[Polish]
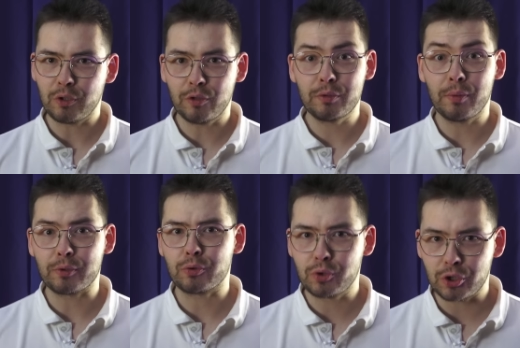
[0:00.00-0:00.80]
mogą być po
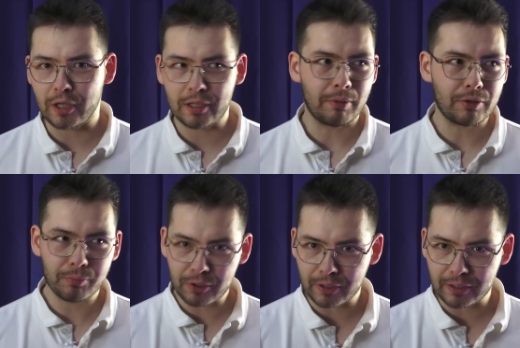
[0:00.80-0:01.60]
prostu ciche i mają
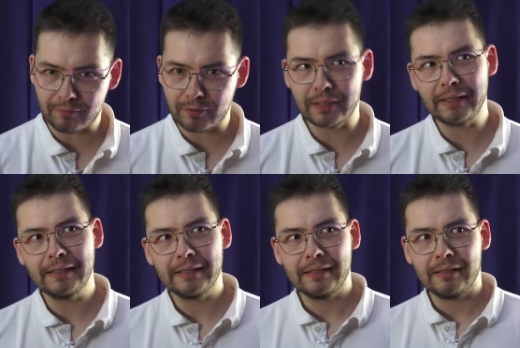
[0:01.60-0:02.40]
zbiorniki na wodę
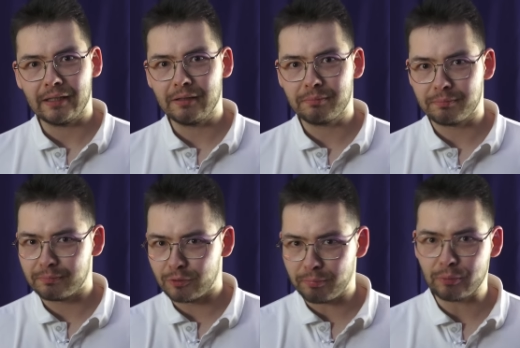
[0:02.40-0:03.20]
i
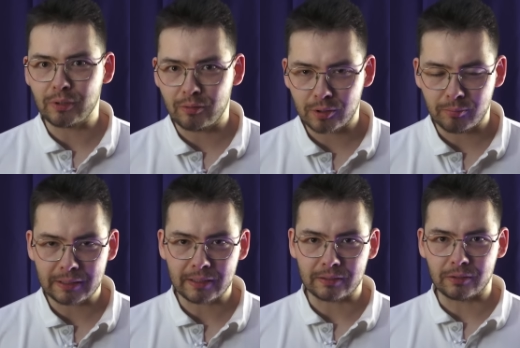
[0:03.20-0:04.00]
no, pełną
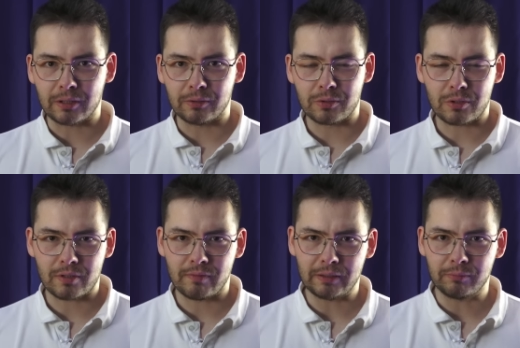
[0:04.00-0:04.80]
automatykę do tego
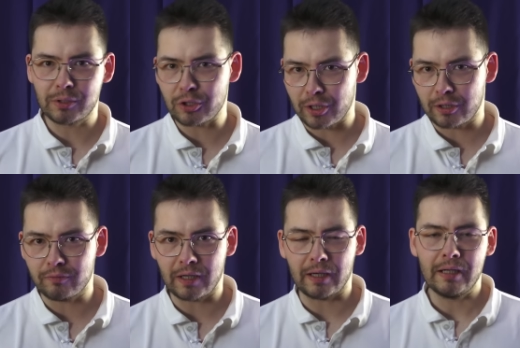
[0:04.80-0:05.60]
dostosowaną. To też taka
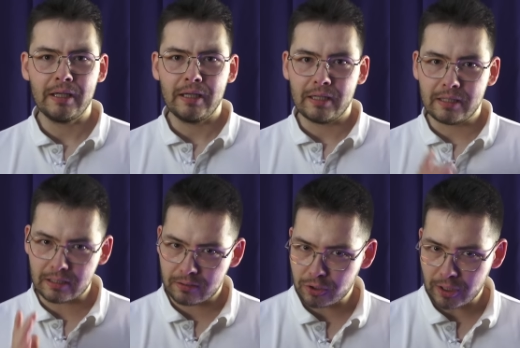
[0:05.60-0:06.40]
uwaga.
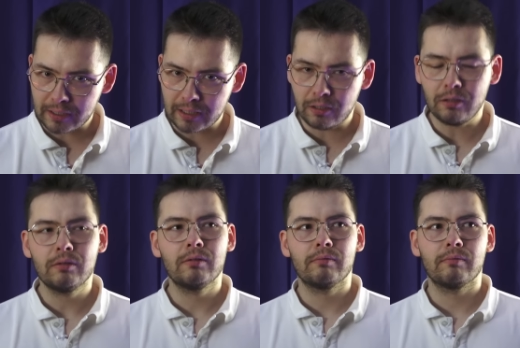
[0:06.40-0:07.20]
Jest coś takiego,
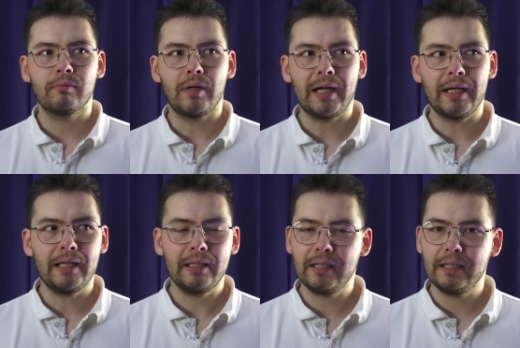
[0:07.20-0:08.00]

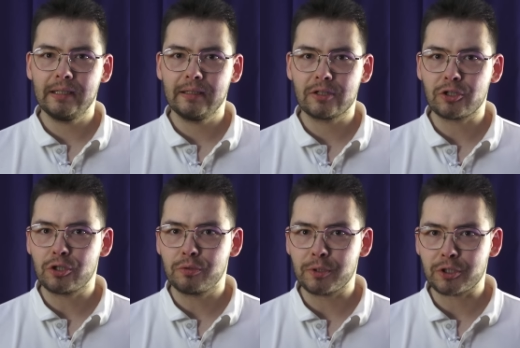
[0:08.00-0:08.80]
ale jeżeli
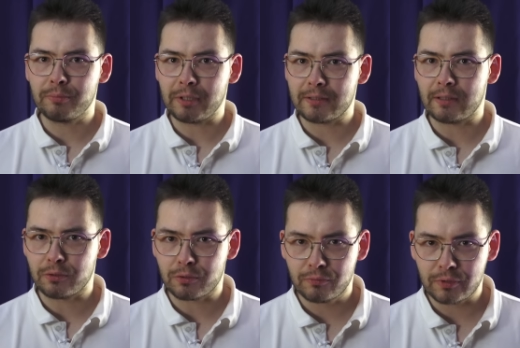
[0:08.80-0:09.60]
kupujesz
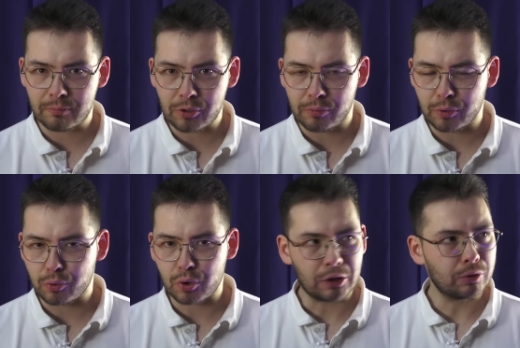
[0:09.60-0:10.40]
klimatyzator z głównie z myślą o
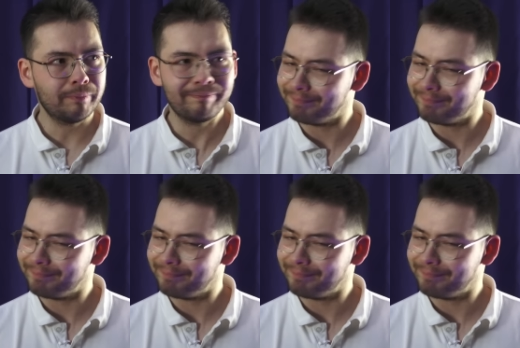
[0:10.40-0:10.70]
osuszaniu,